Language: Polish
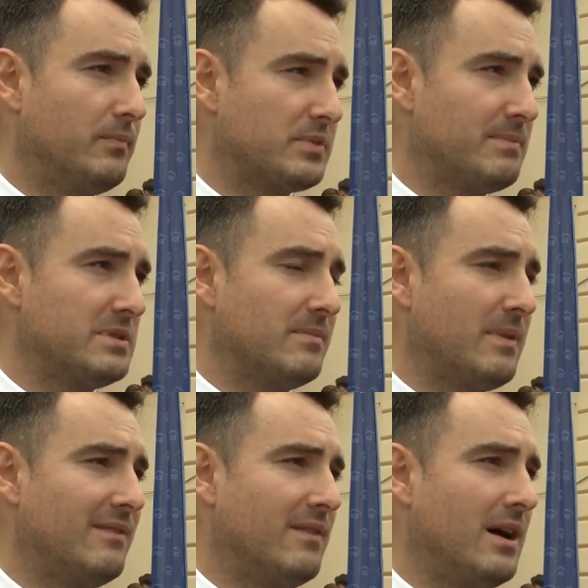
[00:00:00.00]
przepisy
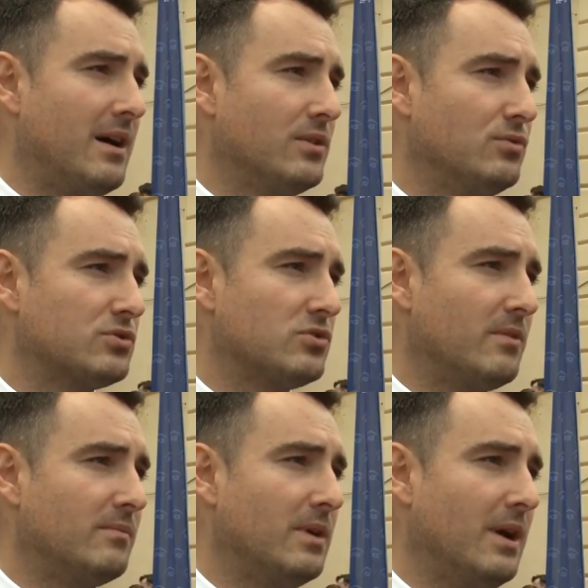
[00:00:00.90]
prawa już
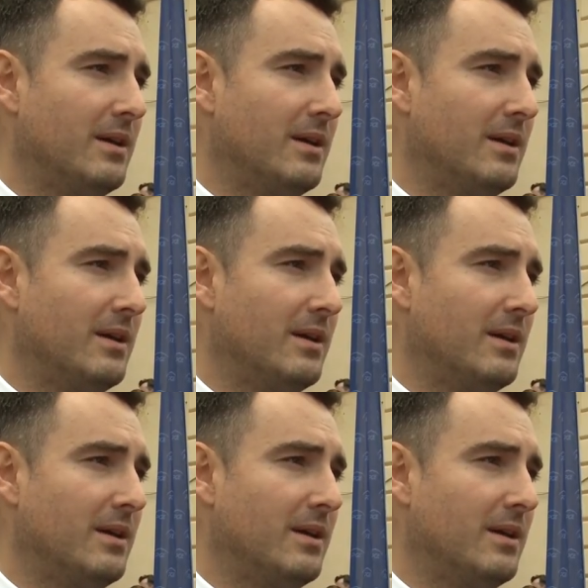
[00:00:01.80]
są,